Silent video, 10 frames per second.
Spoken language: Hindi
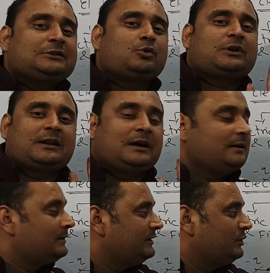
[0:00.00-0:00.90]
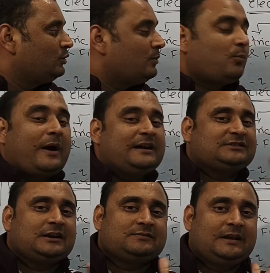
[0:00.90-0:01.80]
जरूर करना ड्यू टू पॉइंट
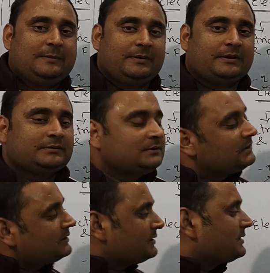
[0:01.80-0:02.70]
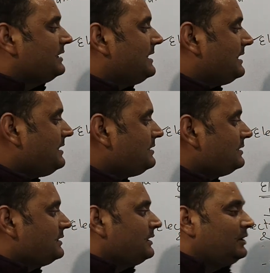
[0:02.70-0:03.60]
चार्ज वाले पे क्लियर है
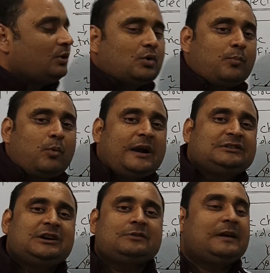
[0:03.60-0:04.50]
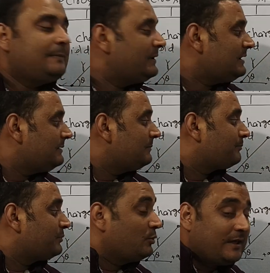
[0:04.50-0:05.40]
ड्यू टू पॉइंट चार्ज वाले पर
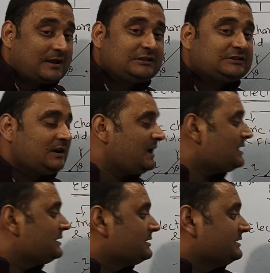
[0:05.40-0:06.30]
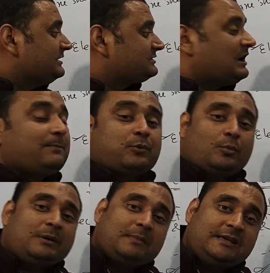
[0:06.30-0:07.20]
न्यूमेरिकल्स करना इसका
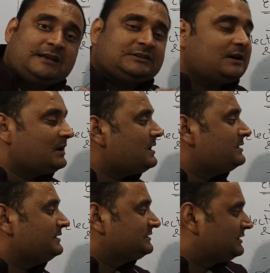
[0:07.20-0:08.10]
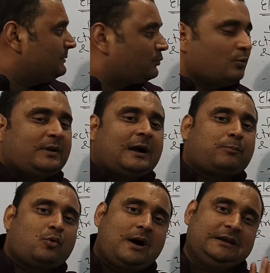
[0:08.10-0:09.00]
प्रोविंग बढ़िया से करना इसकी भी प्रोविंग
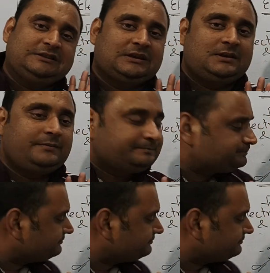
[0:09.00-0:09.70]
आपको आनी चाहिए